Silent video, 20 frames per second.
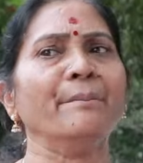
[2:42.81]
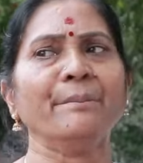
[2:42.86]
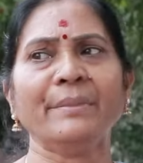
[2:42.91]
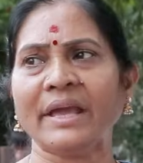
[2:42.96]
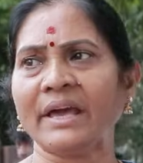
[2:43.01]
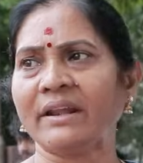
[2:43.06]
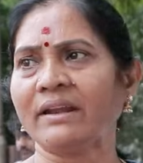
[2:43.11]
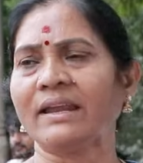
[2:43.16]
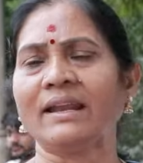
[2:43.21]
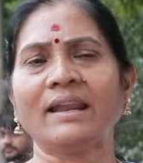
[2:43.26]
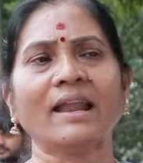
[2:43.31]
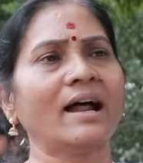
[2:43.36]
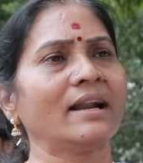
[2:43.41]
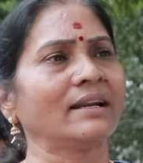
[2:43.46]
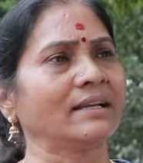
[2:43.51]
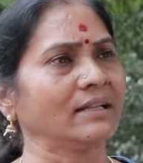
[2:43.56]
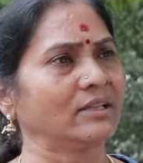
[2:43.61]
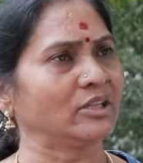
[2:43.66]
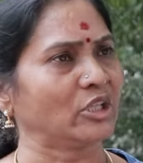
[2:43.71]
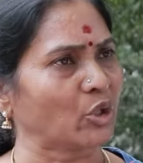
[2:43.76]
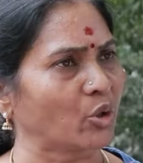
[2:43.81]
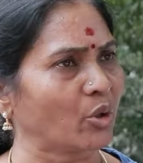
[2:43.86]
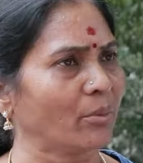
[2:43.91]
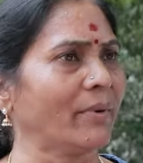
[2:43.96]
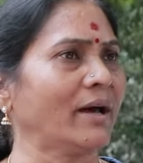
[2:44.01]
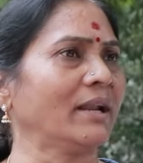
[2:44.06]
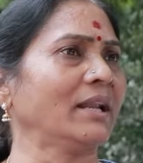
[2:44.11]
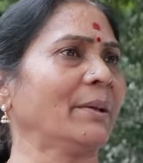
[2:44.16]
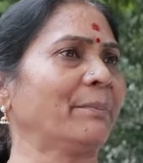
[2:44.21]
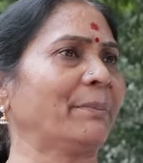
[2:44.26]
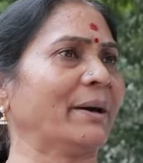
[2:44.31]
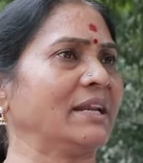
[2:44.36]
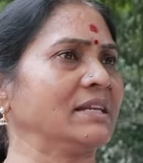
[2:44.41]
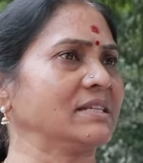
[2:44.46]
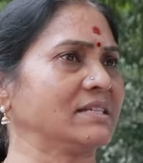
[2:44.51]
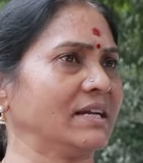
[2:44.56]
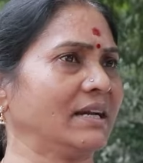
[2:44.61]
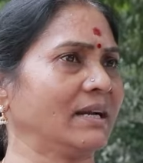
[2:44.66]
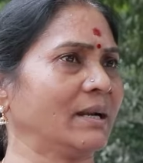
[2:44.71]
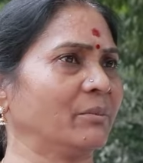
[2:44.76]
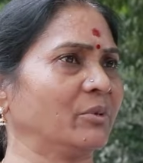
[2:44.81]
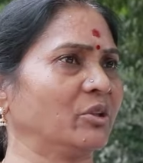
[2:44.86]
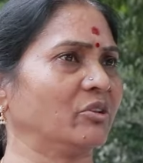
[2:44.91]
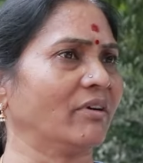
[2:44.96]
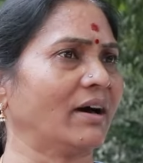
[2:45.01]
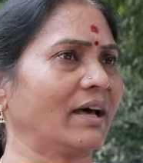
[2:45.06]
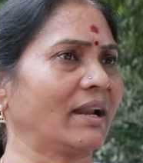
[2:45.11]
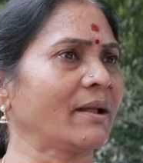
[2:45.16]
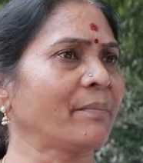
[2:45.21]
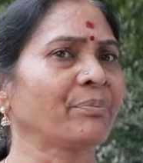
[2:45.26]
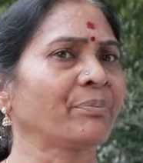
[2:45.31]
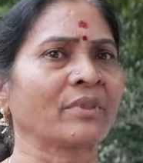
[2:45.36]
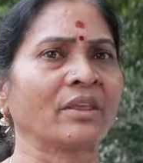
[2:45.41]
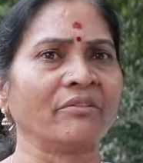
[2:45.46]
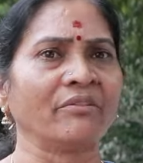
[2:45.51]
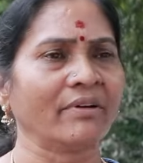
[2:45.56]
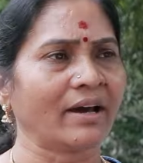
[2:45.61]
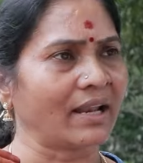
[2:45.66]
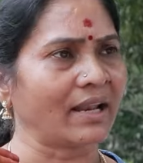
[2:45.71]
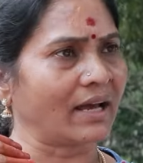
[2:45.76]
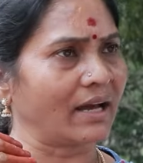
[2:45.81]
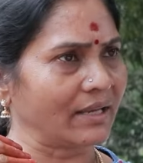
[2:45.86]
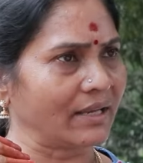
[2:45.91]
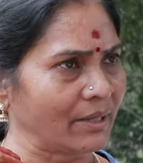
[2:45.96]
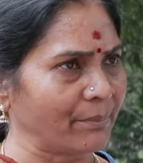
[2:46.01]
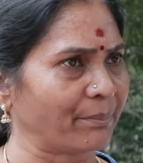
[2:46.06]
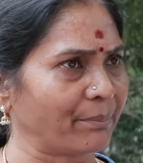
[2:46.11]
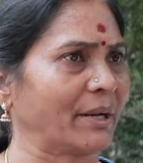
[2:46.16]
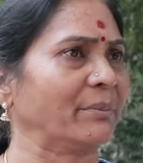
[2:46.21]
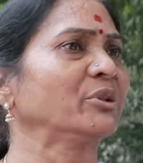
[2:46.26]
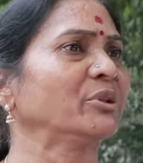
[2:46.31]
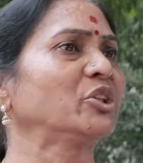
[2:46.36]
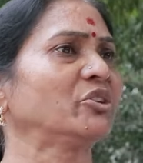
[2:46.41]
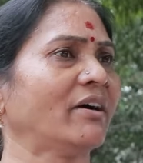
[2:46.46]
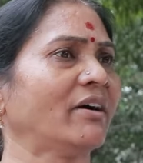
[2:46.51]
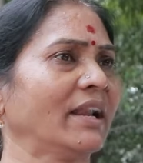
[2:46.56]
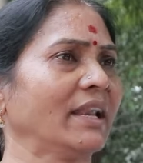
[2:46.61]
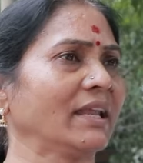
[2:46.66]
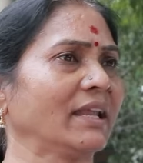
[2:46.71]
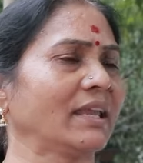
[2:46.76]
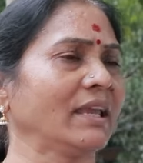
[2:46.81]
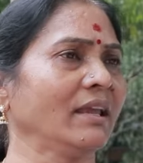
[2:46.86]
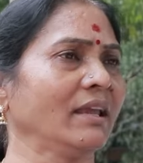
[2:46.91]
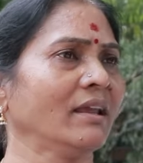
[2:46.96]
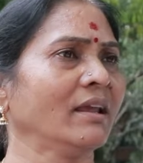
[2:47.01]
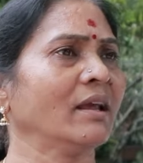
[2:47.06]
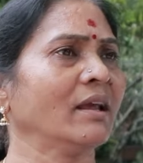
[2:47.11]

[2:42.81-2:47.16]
మీరు ఇలాంటి దిక్కుమాల పనులు చేయడం ద్వారా ఇవాళ ఈ ప్రభుత్వానికి